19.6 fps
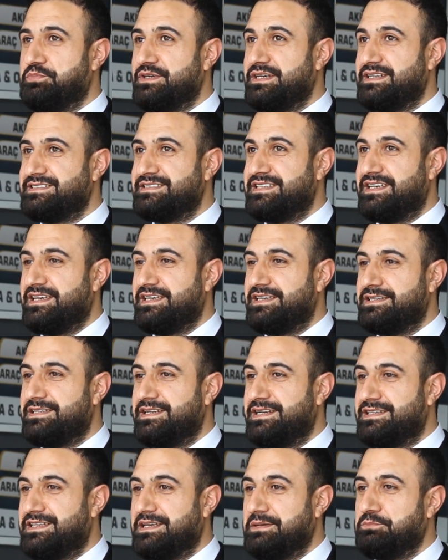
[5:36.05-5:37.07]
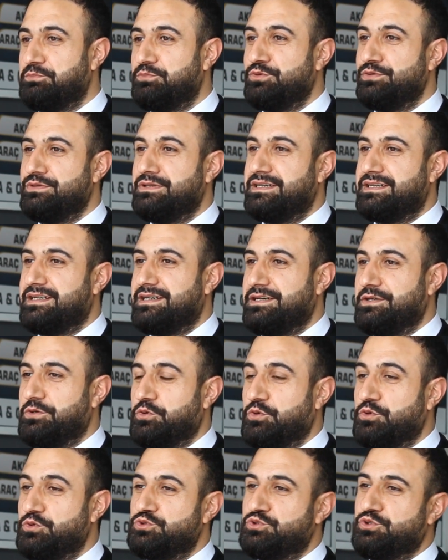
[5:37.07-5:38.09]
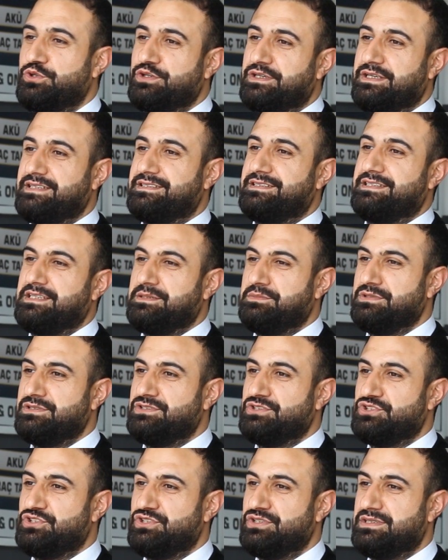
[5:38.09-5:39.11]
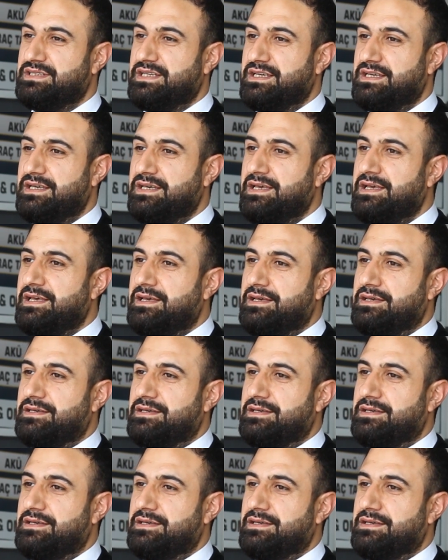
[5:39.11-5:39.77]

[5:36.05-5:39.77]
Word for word: piyasaya girerken bunlara öncülük ettiğimiz için de